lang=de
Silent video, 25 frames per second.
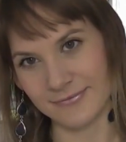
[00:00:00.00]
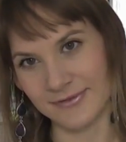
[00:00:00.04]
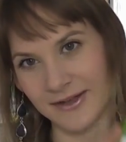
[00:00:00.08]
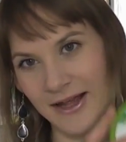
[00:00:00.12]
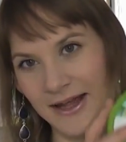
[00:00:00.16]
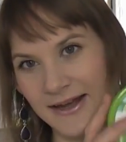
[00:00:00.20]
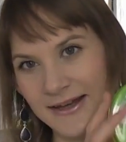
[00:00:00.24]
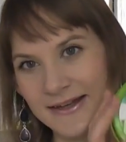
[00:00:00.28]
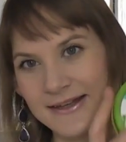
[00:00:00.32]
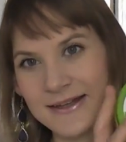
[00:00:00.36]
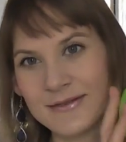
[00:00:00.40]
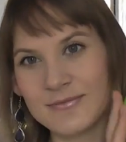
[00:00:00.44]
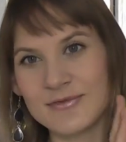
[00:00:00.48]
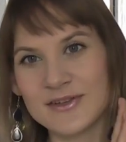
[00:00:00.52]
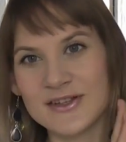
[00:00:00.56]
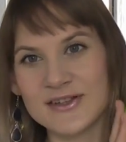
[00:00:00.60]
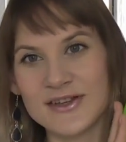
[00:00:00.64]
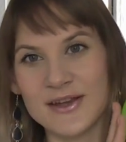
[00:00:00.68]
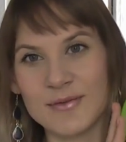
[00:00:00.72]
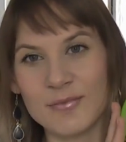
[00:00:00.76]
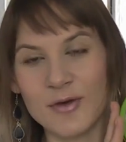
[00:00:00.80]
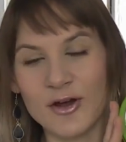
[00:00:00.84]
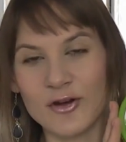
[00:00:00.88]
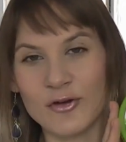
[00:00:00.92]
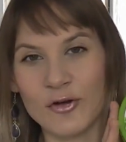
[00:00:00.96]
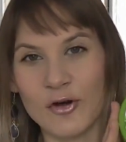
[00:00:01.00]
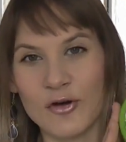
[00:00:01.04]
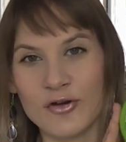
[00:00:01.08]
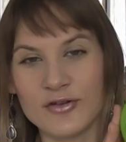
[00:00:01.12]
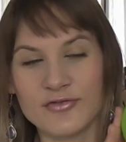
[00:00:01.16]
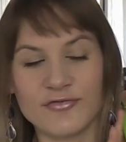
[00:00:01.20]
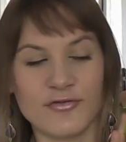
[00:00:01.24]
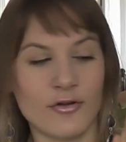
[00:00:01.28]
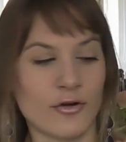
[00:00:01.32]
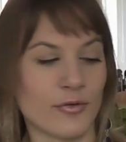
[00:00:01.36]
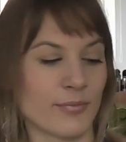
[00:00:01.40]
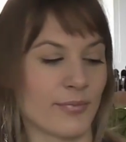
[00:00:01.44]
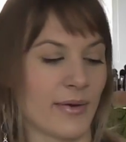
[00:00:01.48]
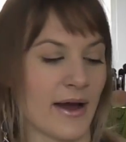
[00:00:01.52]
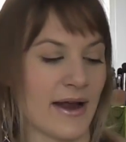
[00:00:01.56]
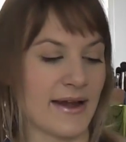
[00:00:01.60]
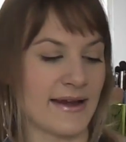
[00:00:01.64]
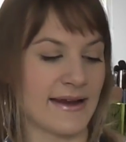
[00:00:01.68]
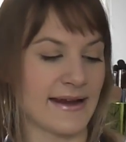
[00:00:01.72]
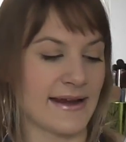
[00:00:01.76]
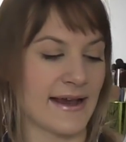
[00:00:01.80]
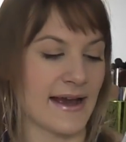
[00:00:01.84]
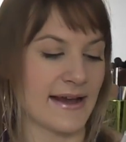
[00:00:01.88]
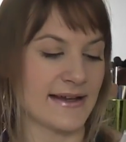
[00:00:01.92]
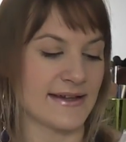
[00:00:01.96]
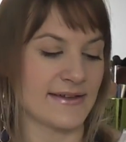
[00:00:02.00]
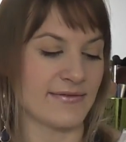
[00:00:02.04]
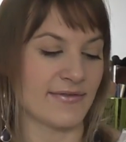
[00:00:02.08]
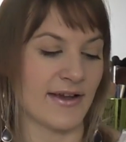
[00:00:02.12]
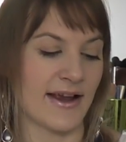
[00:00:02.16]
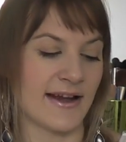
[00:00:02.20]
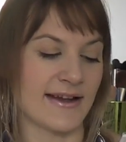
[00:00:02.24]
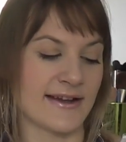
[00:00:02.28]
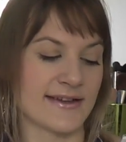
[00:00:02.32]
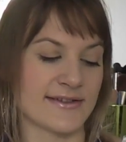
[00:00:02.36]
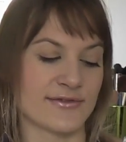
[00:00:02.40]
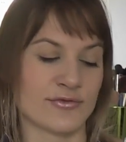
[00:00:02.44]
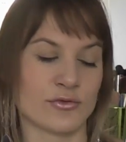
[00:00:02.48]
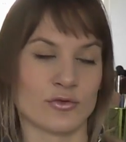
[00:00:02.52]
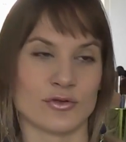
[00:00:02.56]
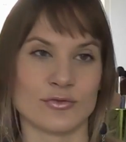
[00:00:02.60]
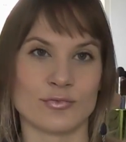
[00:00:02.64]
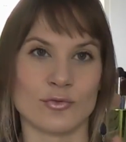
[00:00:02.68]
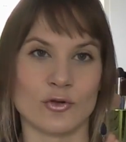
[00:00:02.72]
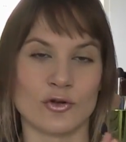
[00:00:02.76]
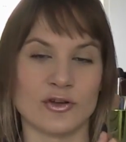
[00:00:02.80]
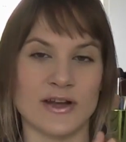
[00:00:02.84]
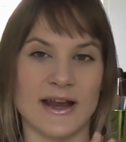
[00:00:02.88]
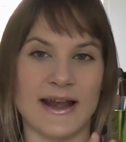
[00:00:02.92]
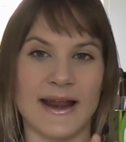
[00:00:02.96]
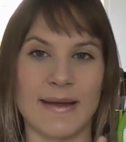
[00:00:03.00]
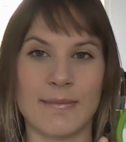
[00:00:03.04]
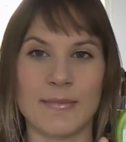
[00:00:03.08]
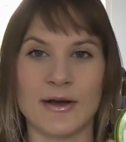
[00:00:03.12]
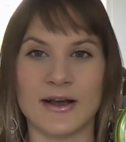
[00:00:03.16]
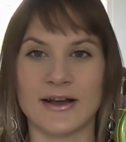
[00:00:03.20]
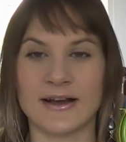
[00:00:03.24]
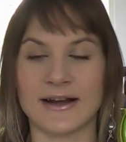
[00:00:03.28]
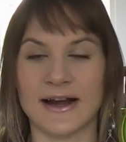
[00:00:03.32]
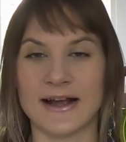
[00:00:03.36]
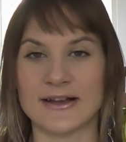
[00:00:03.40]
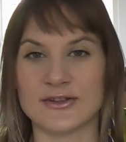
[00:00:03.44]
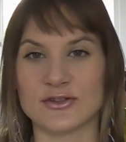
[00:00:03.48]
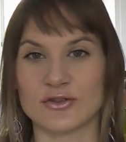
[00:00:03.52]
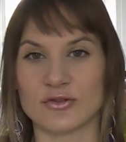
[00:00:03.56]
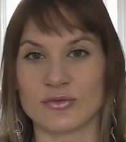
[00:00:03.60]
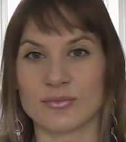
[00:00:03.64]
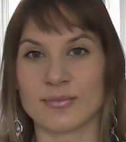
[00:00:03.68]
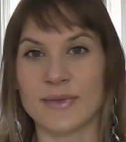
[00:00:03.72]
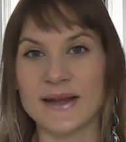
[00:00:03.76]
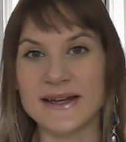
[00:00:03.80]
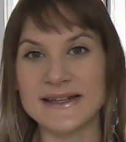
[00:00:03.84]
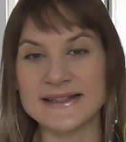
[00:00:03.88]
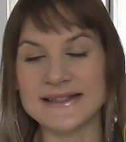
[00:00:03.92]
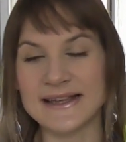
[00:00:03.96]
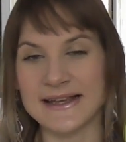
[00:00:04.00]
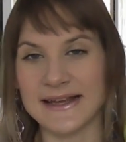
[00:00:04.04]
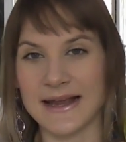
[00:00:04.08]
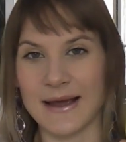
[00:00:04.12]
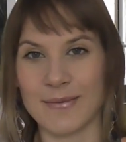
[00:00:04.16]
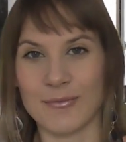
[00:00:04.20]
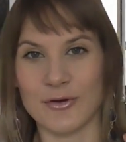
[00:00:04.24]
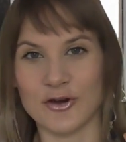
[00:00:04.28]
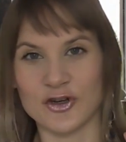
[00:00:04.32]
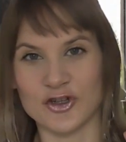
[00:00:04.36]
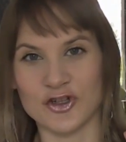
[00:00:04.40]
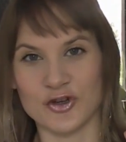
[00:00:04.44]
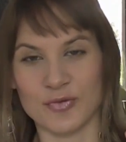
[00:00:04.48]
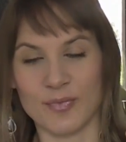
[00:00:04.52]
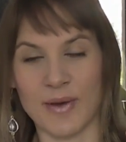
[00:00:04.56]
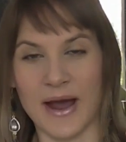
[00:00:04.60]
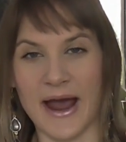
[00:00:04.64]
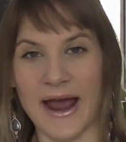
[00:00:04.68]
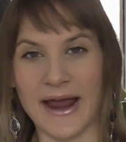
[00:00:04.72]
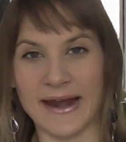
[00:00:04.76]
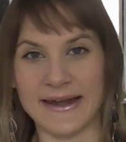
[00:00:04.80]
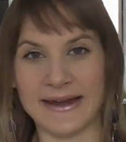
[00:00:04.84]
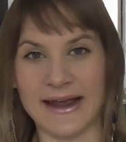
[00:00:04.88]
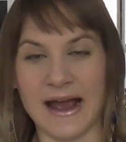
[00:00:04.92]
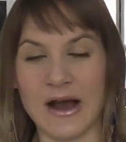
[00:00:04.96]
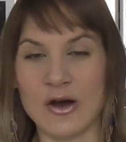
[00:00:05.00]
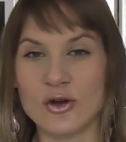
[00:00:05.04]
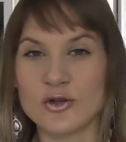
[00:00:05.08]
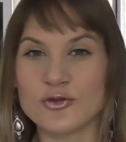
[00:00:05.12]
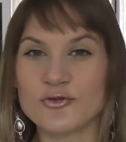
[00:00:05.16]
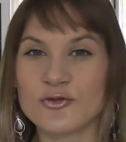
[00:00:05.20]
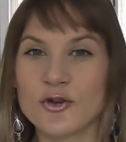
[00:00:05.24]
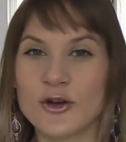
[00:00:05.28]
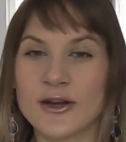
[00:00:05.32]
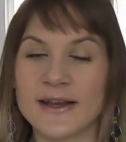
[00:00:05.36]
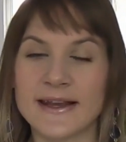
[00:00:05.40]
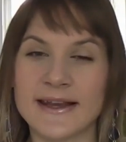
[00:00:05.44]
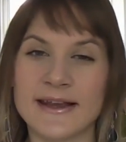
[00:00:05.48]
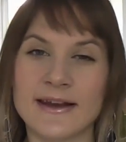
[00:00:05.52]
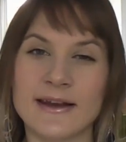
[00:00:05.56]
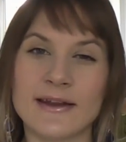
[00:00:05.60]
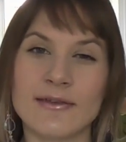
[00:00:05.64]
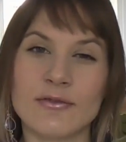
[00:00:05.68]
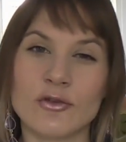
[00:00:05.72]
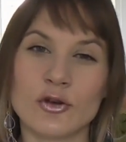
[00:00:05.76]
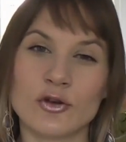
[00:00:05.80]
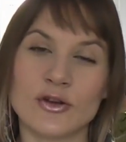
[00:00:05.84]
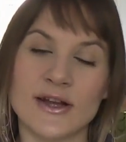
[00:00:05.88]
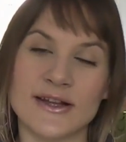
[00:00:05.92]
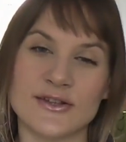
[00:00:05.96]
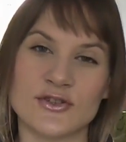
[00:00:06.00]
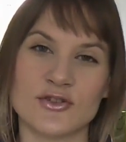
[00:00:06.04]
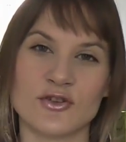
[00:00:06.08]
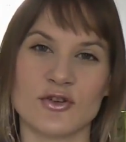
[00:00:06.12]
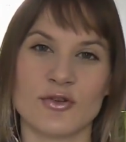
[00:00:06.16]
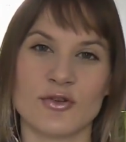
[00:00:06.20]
Dann liebe ich immer noch von Balea die Wellness Fußbutter Lemongrass und Minze. Ich habe euch schon mal eine ausführliche Review dazu